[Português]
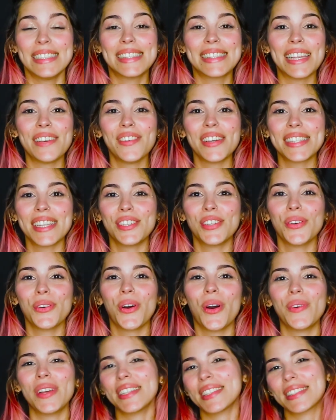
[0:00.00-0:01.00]
Se você
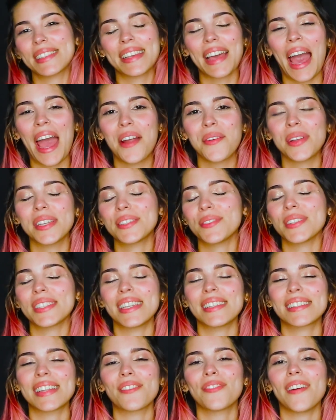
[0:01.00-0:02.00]
jogou Skyrim, se
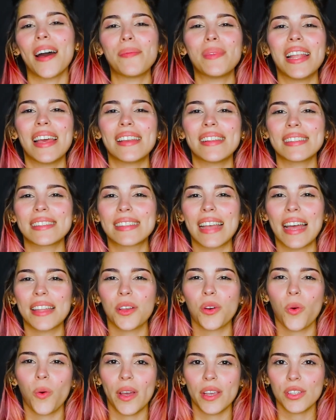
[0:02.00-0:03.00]
você está
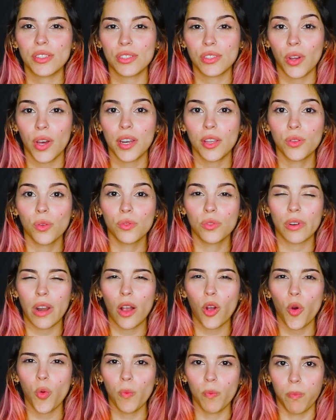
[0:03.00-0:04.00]
familiarizado com a história do
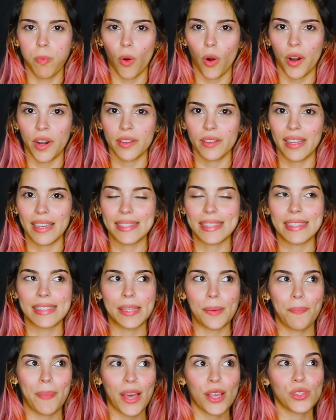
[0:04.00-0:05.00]
Dragonborn,
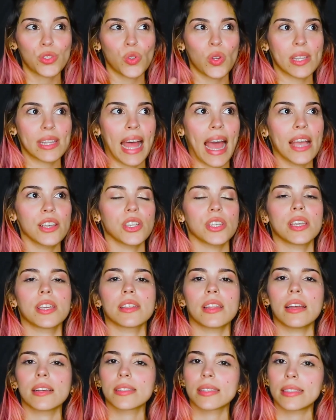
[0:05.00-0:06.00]
esse personagem
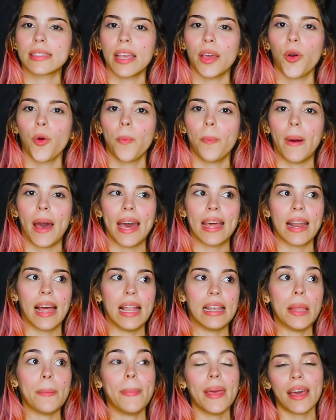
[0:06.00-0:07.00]
que nasceu para
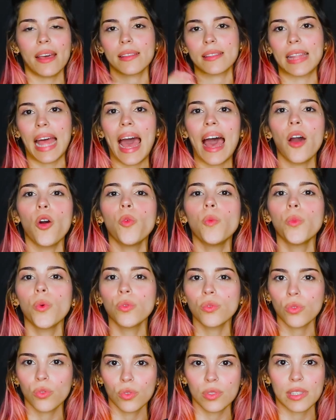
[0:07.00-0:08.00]
libertar o
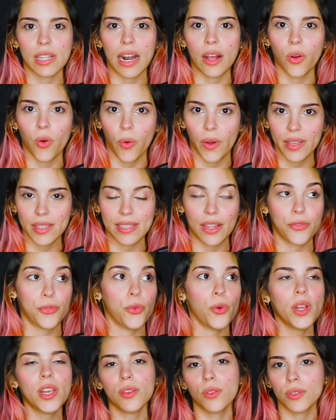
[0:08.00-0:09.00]
mundo dos dragões, da
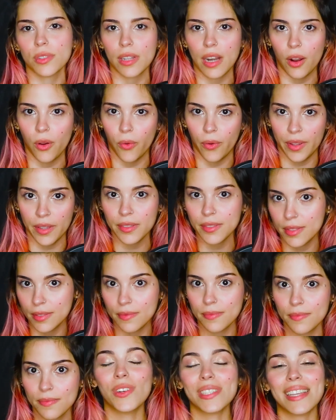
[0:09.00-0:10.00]
fúria dos
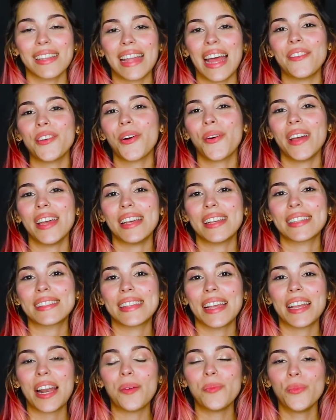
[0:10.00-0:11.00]
dragões, você deve
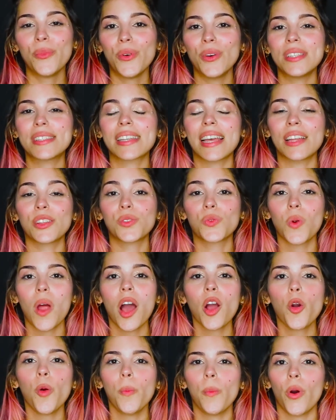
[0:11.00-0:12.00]
conhecer a música
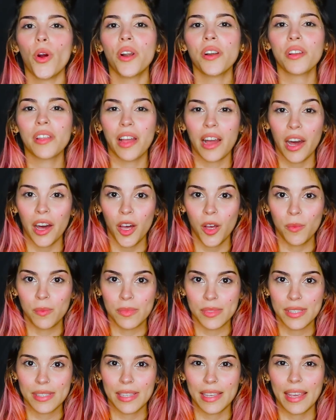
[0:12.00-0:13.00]
Dragonborn
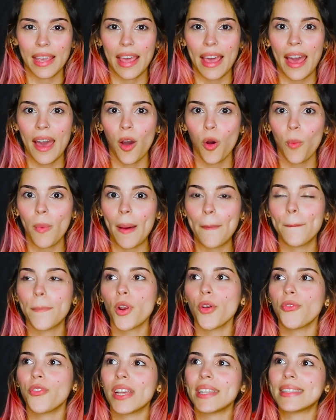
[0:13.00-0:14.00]
Comes, que é uma
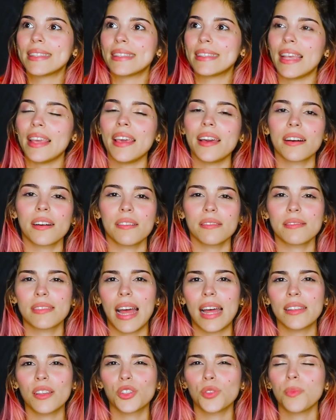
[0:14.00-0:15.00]
profecia
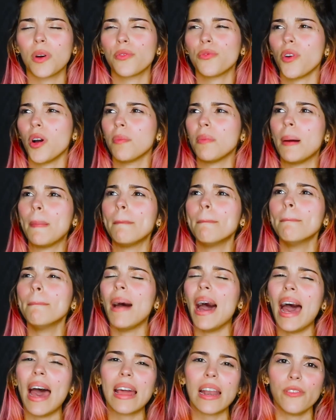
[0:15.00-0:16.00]
cantada de uma forma
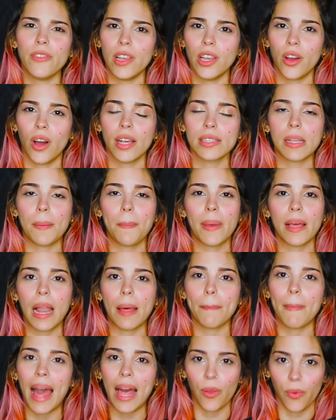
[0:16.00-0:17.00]
maravilhosa
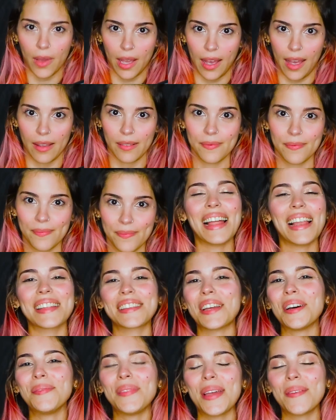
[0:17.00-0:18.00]
pela Maluka. Ela
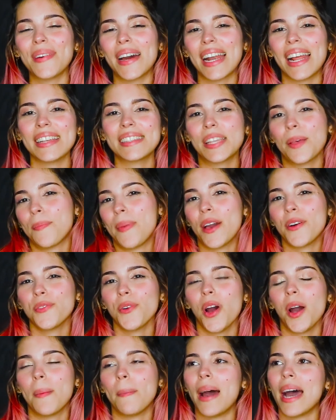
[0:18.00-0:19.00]
também parece ser
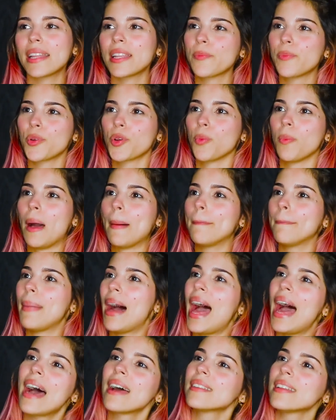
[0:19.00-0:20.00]
performada por uma
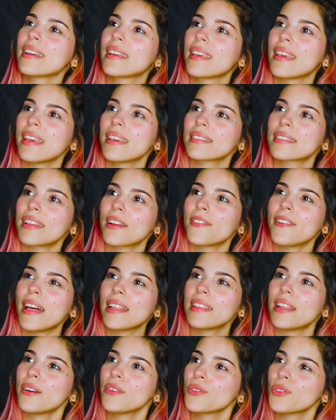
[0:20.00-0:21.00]
barda que está
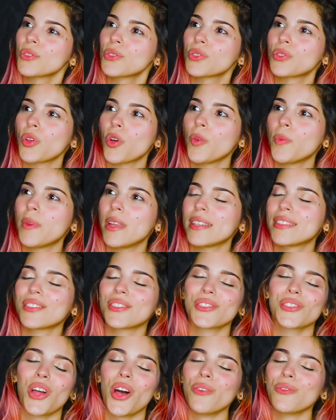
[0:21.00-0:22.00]
falando sobre
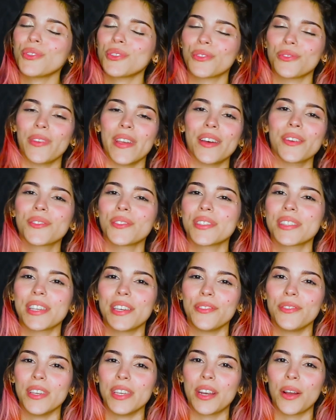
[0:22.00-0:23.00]
esses novos ventos
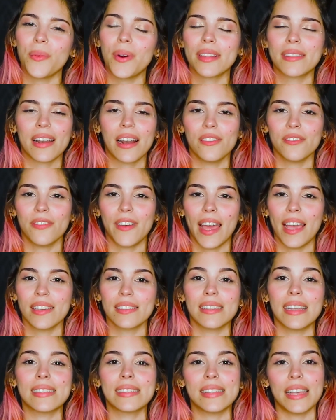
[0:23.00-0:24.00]
que virão
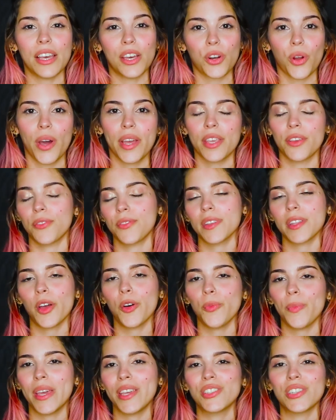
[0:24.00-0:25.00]
através desse herói que
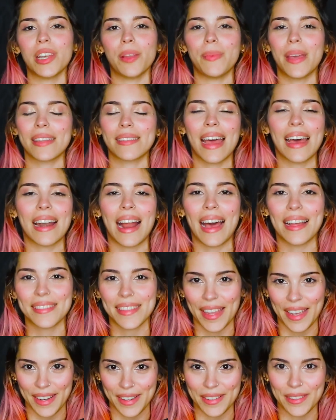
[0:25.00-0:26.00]
finalmente libertará a
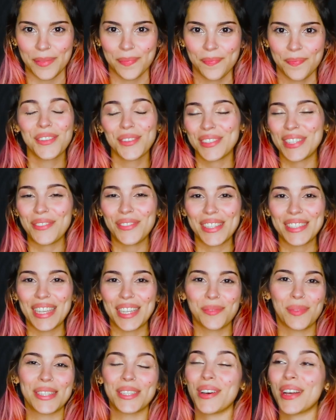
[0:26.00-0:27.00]
Terra. Eu não sei
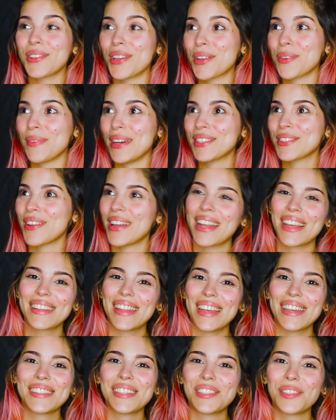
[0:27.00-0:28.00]
vocês, mas eu adoro uma história que
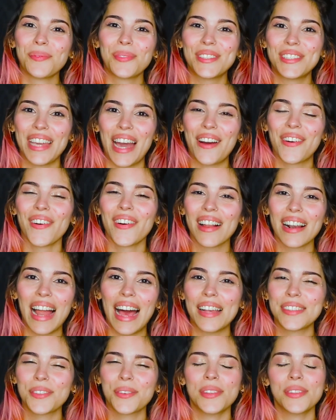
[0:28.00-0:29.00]
tem esse tipo de arco
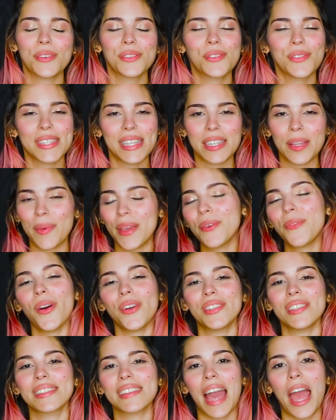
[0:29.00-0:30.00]
clássico, então se você também
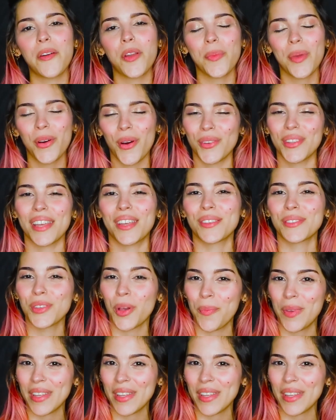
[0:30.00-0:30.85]
curte Skyrim, me conta aqui nos